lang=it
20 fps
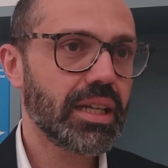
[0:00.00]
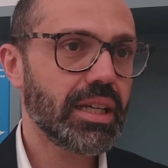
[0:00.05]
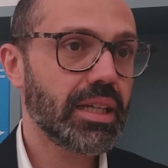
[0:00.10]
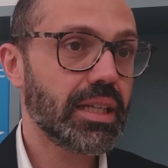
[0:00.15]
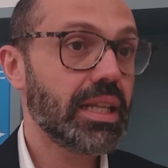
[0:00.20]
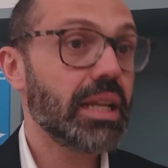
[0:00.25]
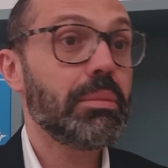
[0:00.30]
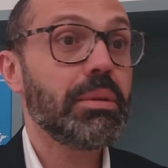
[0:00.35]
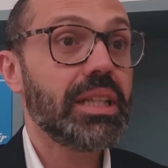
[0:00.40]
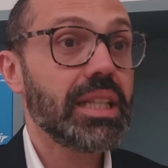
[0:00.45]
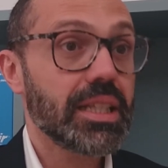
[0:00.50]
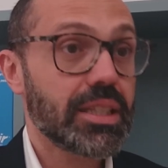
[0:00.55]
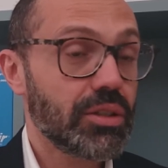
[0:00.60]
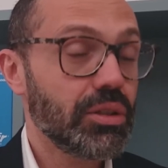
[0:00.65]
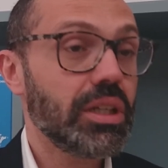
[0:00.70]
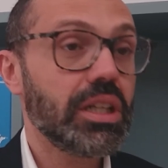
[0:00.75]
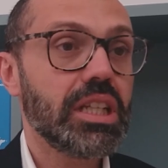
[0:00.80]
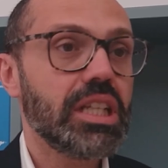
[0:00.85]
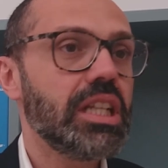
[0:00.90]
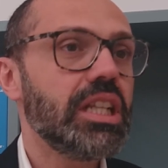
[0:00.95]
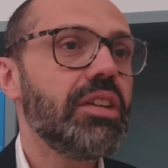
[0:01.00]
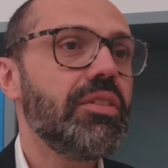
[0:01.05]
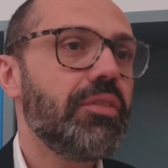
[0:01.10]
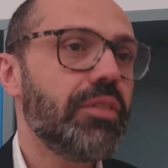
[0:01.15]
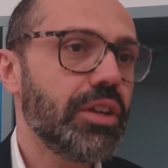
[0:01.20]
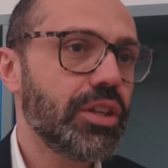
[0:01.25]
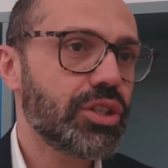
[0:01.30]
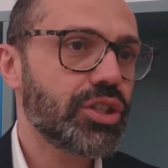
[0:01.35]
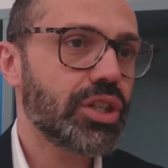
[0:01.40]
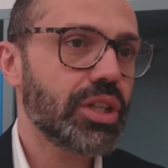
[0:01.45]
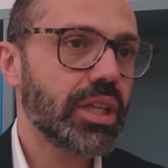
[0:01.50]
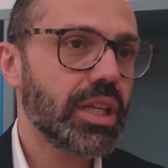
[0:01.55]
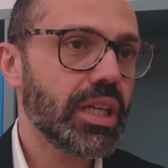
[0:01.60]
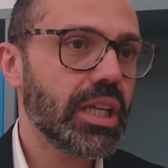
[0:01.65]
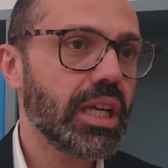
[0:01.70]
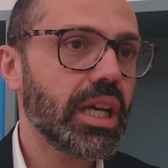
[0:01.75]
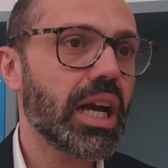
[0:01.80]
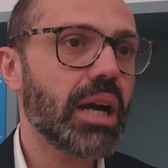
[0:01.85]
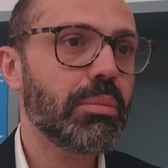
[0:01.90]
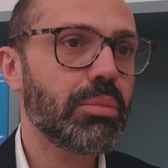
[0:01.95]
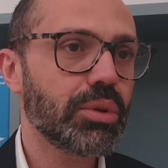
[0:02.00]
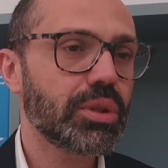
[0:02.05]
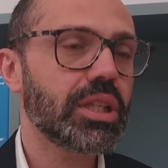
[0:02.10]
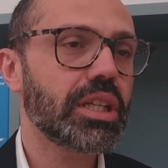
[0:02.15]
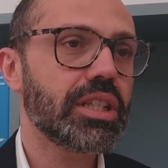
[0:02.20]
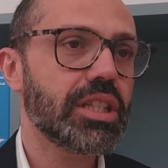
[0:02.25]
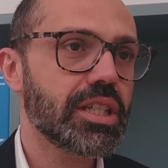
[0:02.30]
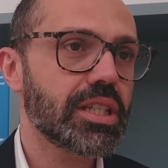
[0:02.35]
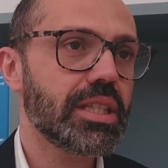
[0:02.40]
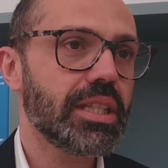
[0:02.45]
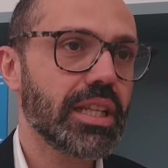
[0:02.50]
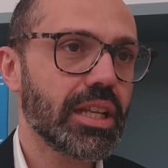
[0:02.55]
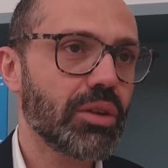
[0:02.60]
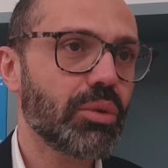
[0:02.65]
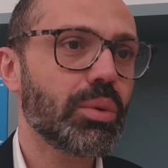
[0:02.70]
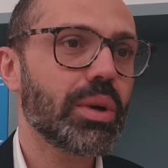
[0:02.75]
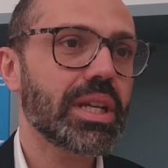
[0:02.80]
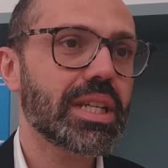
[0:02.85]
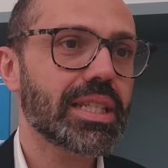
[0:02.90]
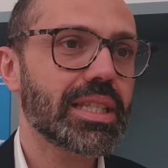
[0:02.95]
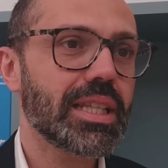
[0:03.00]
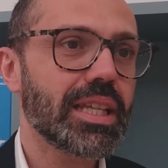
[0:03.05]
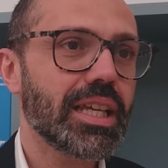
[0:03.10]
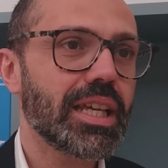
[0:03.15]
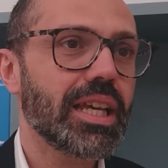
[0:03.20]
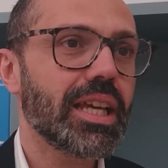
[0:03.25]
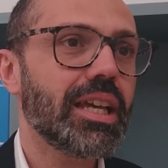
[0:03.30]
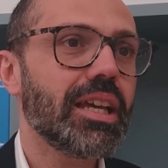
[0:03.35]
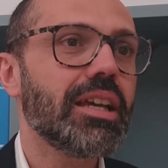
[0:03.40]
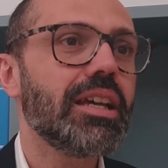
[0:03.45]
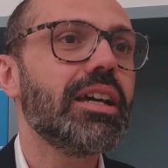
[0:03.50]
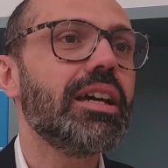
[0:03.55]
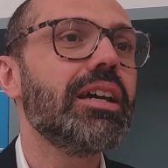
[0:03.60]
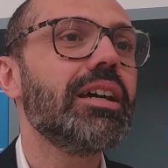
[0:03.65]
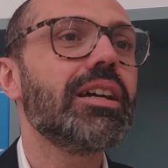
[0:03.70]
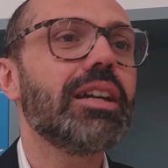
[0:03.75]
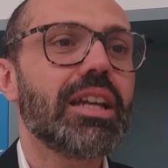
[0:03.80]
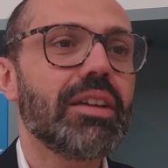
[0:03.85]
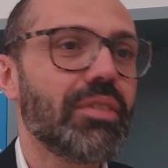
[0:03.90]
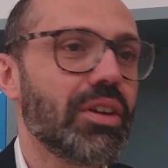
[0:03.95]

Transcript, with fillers: le abitazioni, e gli edifici a poter gestire queste eh, che